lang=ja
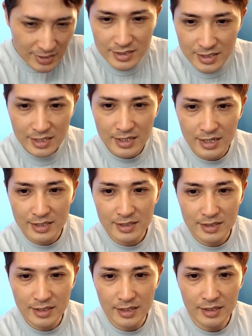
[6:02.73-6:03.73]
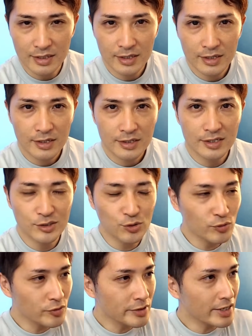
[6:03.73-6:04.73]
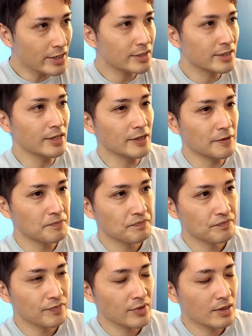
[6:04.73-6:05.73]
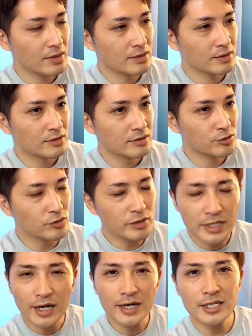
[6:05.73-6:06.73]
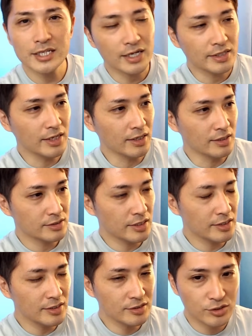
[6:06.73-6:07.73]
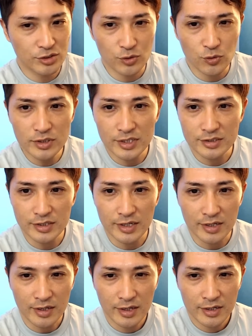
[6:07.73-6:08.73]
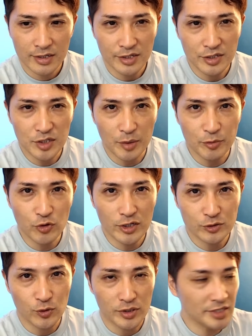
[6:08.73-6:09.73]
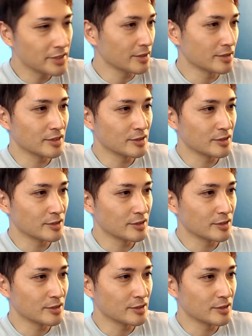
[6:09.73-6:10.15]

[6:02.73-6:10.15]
提があって、でその中で、その流れの中で、最近すごいですね、インタビュー映像が出てきたんです